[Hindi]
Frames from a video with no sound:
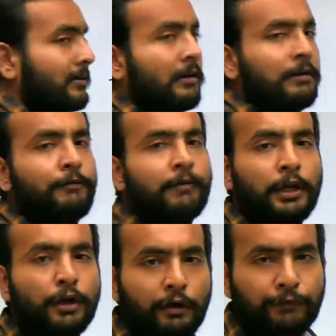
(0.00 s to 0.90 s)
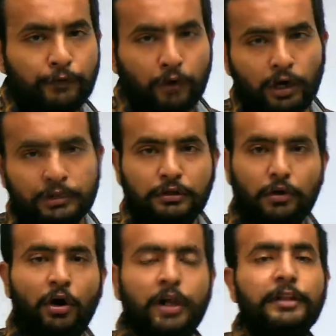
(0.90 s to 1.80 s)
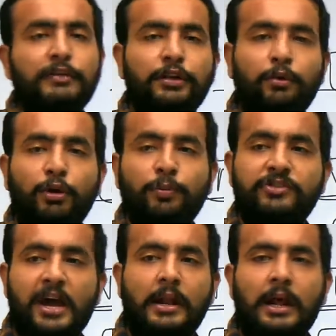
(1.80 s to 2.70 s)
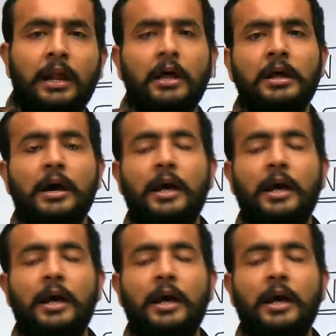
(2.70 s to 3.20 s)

इज फ्री ऑफ कॉस्ट ऑन दिस यूट्यूब चैनल